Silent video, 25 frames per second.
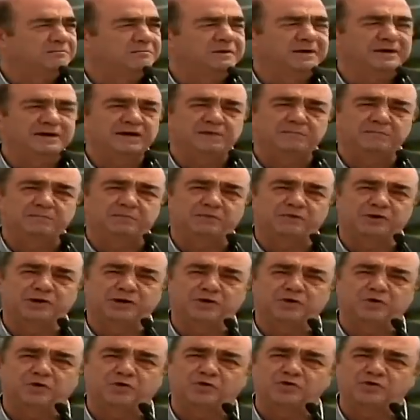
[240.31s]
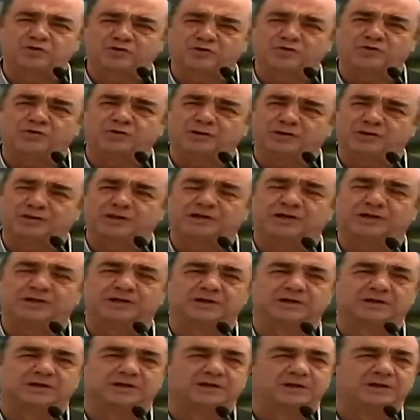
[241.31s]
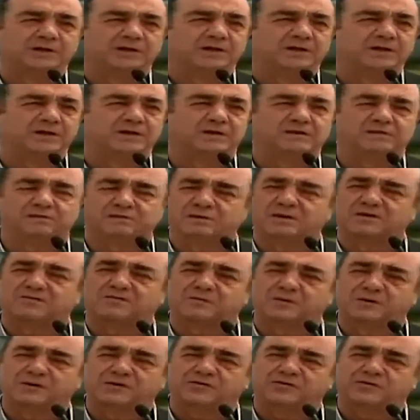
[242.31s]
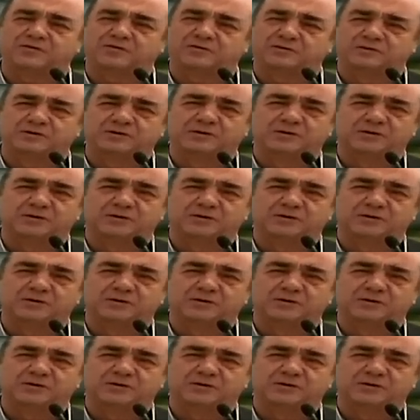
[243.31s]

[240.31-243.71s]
para poder consolidar el esfuerzo